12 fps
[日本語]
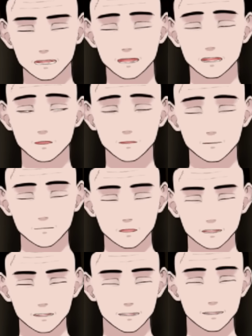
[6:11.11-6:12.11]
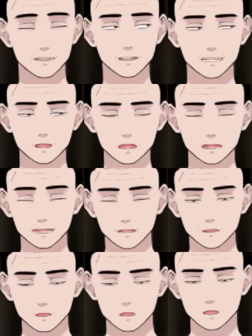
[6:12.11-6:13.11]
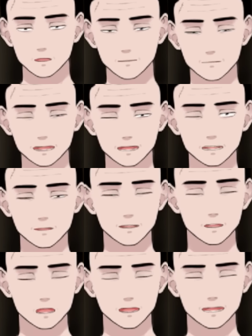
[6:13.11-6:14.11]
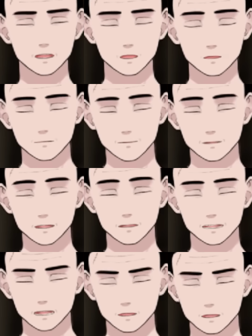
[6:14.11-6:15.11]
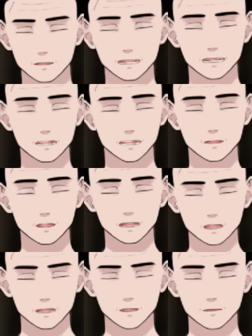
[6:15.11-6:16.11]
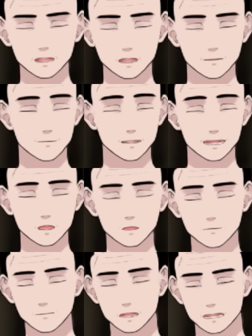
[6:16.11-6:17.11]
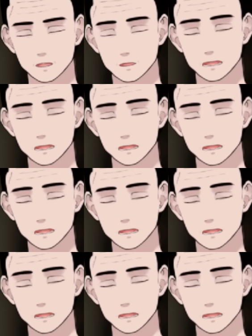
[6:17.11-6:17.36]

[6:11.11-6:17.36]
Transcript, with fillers: に、聞いてもらえるように、分かってもらえるように、調べて、喋って、直して、